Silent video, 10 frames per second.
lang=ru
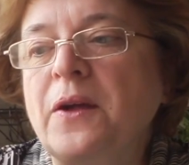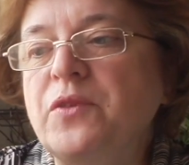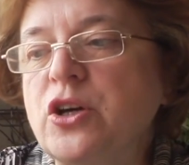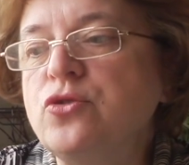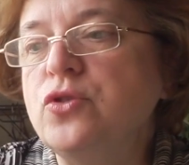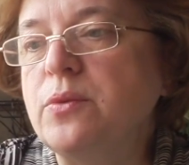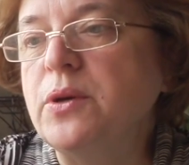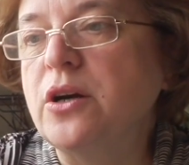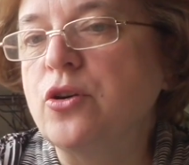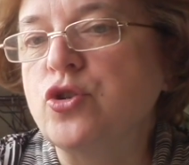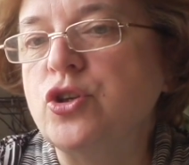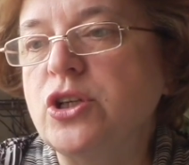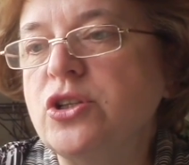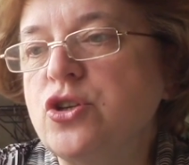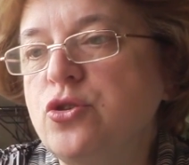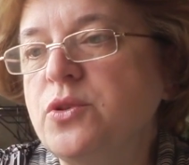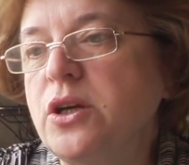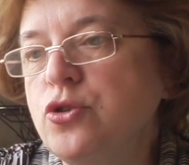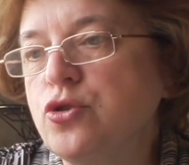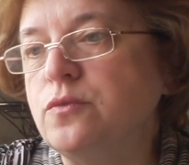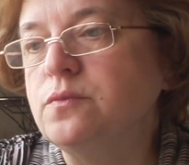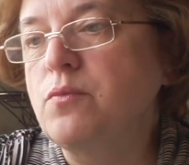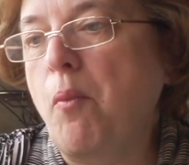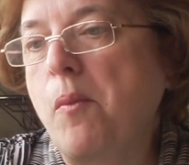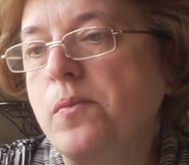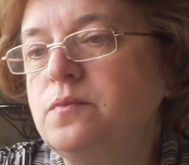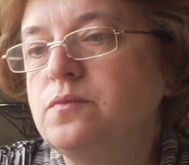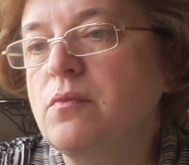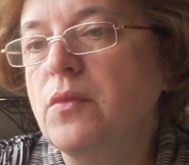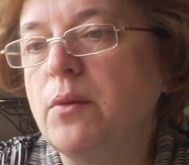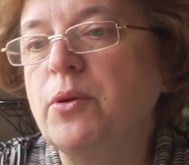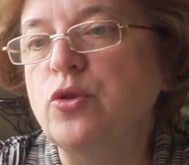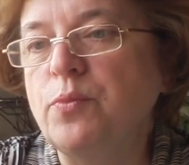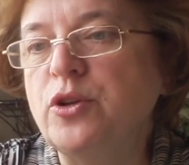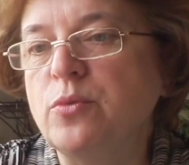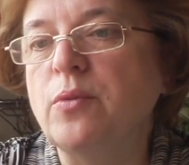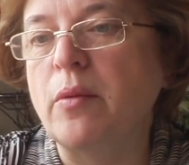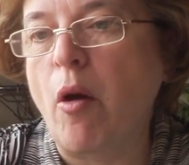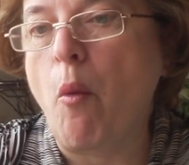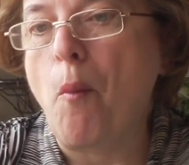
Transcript: Так что так, мои хорошие, сейчас дождемся Алочку, а потом пойдем к маме.